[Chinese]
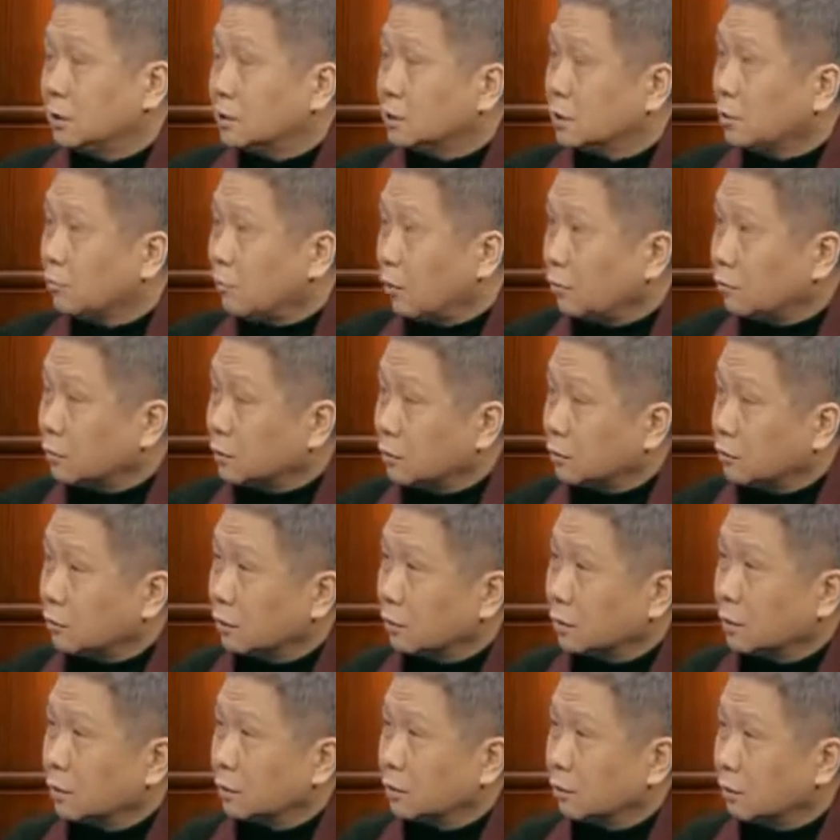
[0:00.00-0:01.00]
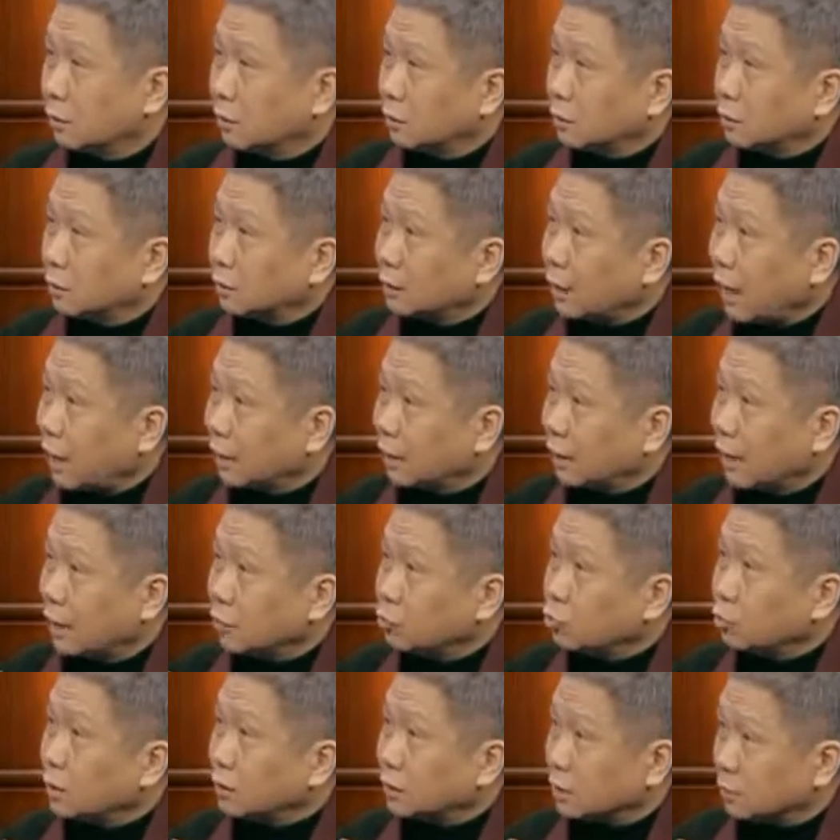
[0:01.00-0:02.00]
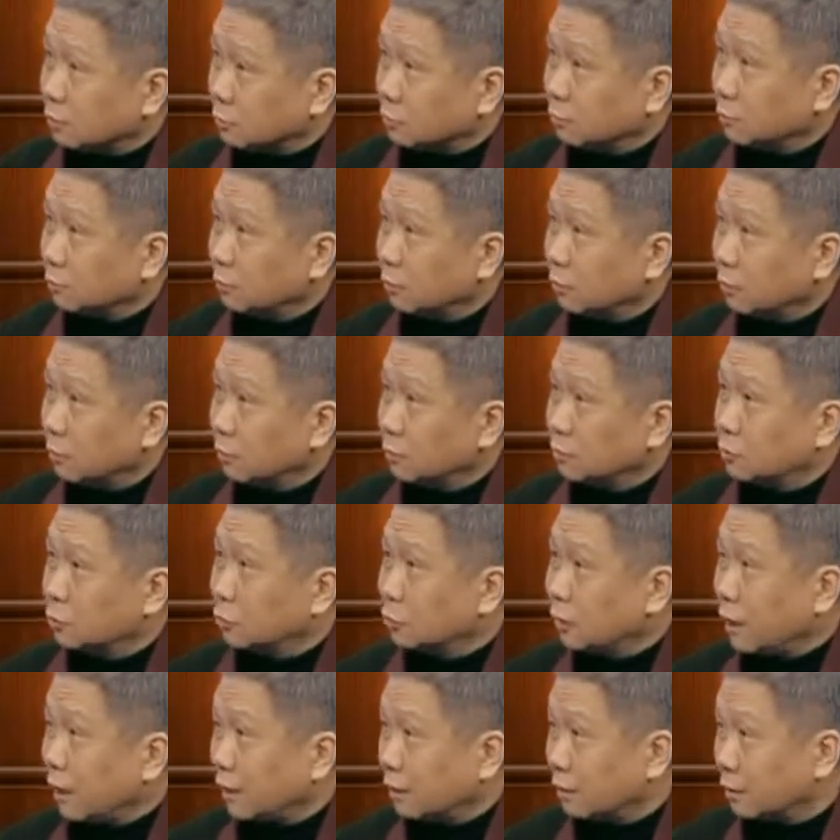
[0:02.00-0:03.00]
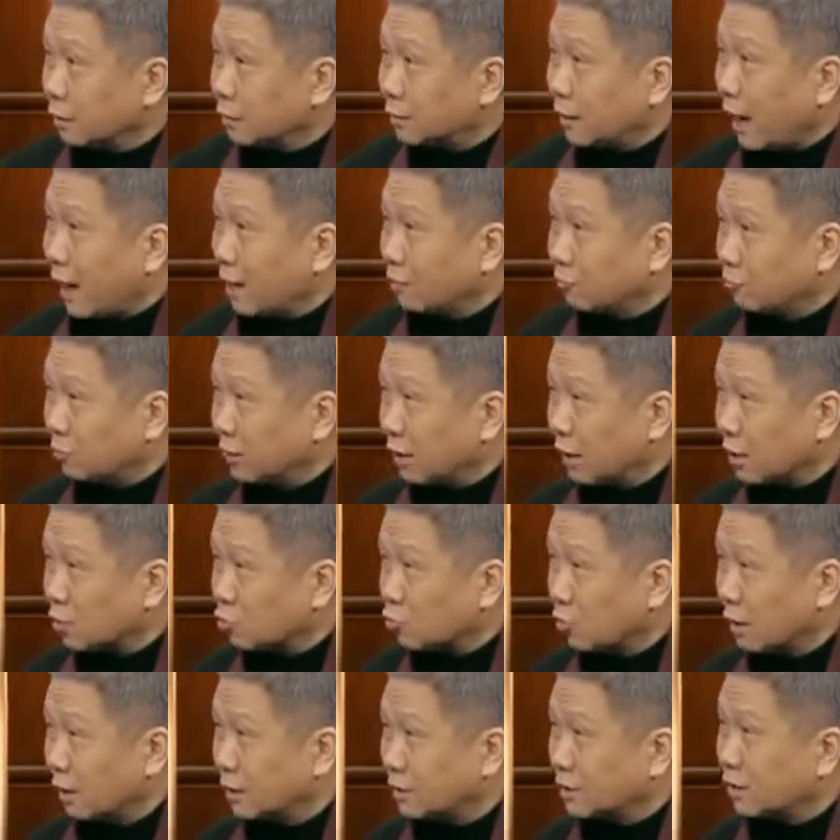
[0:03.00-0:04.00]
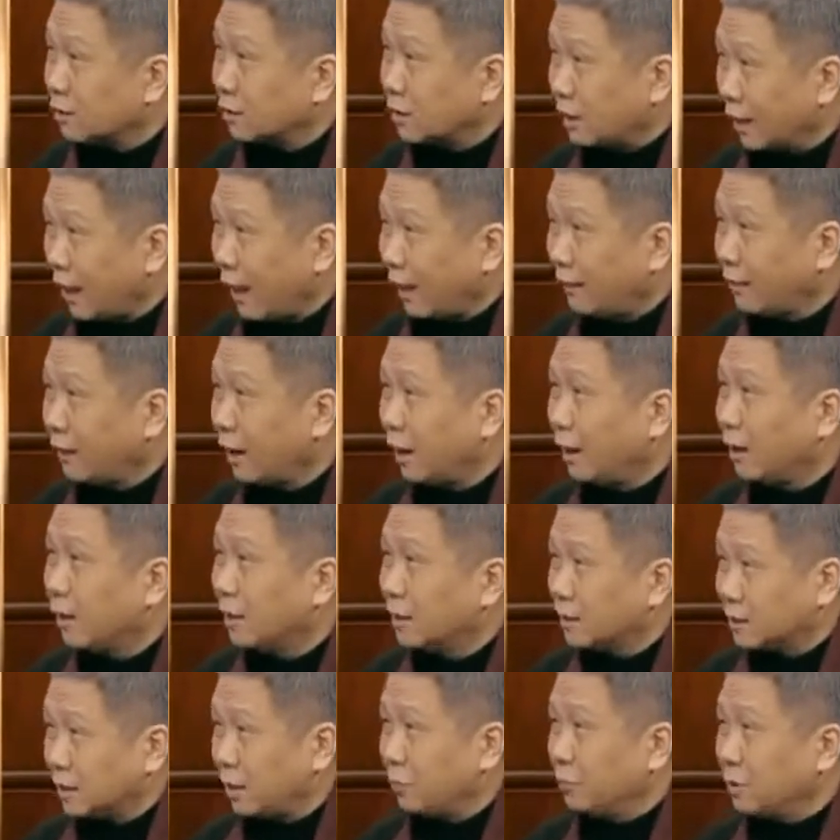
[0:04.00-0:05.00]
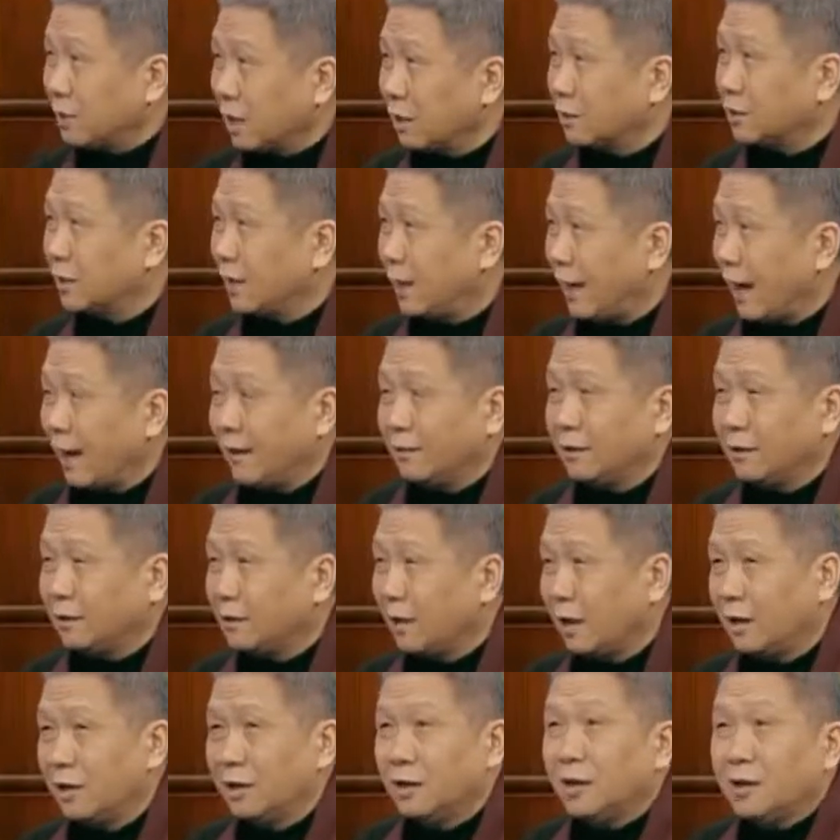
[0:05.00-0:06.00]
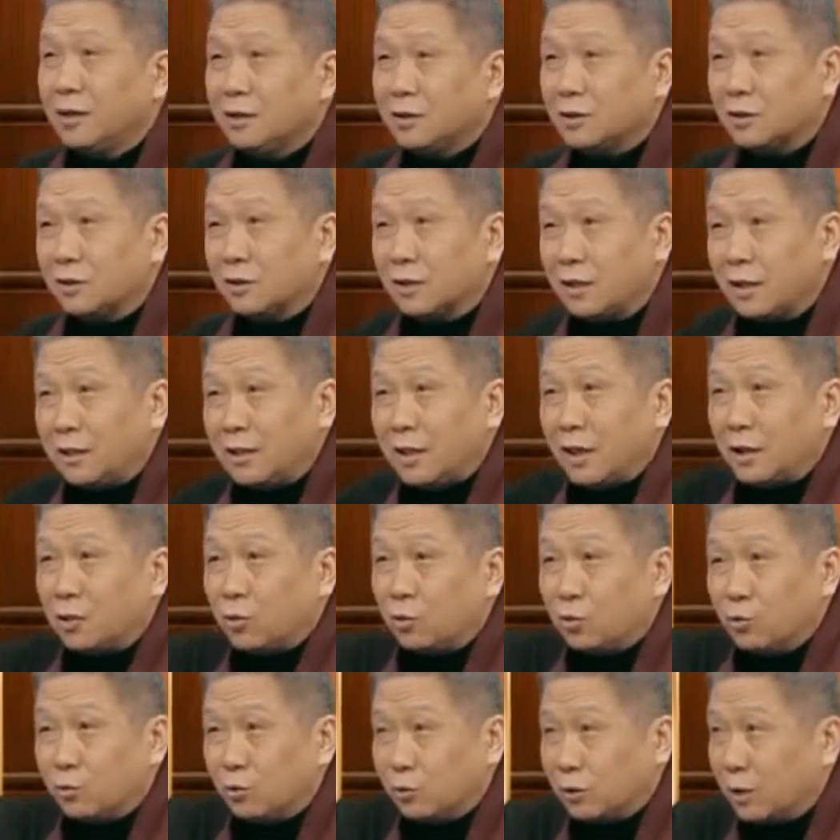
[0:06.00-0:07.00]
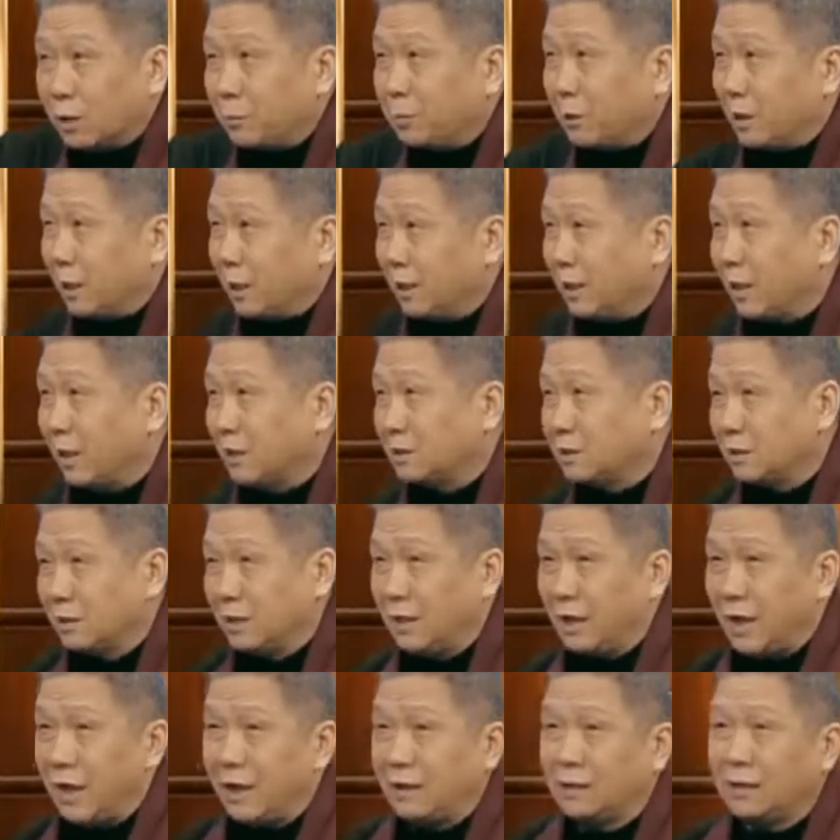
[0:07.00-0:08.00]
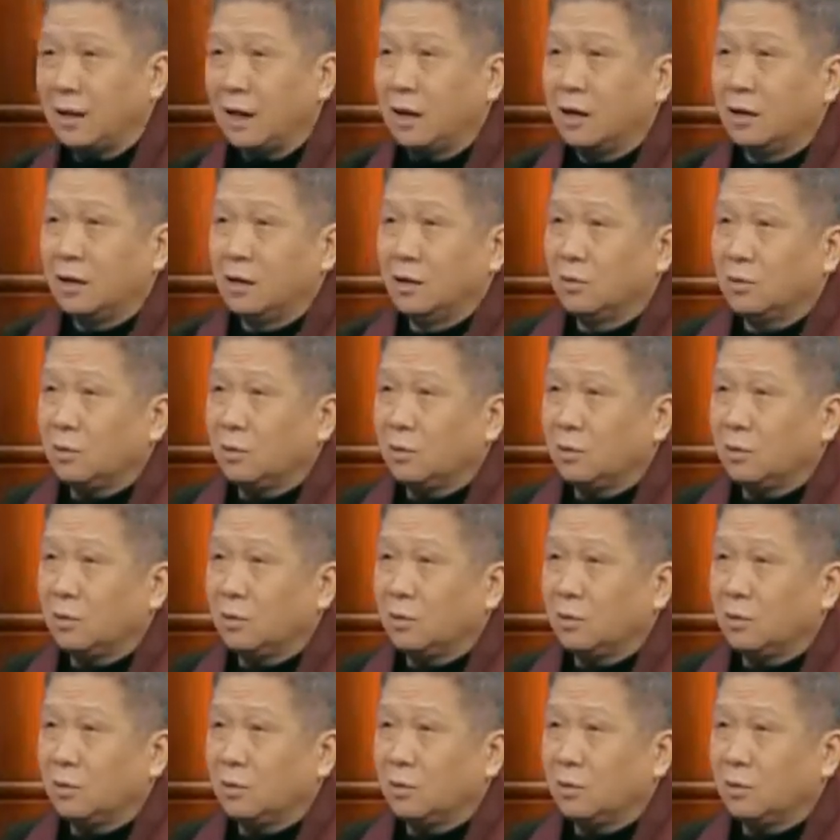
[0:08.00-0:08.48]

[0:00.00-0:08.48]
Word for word: 你知道王府井有个有个叫大甜水井胡同，就那地儿打出来那水叫甜的。什么叫甜的呢？就是跟那苦的比，它是甜的。